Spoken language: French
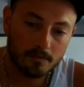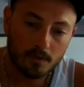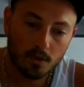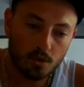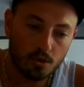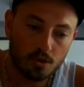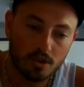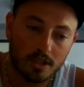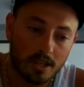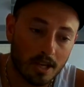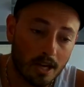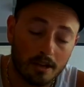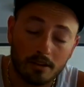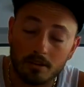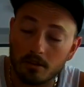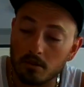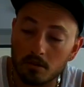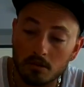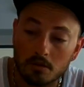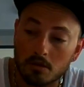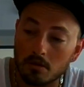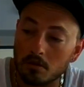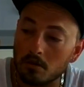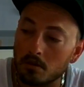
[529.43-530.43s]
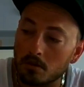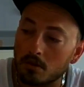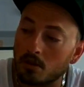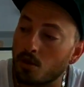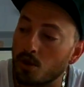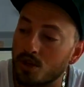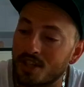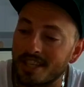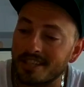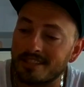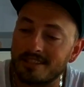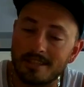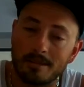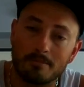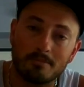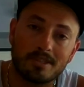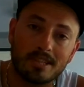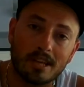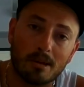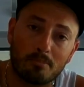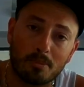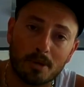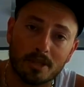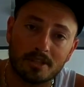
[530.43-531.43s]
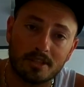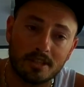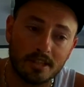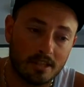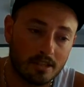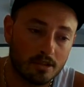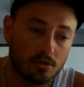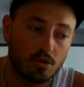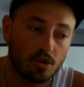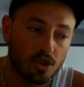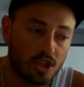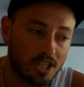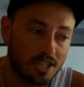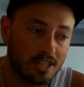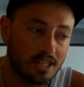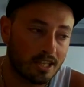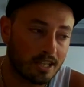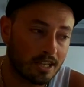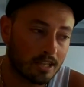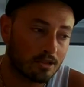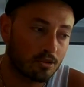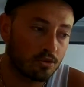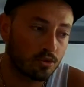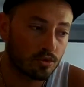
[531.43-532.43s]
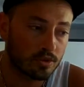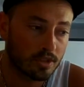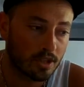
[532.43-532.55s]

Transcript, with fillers: une canne euh, que j'estime sympathique, de chez Decathlon.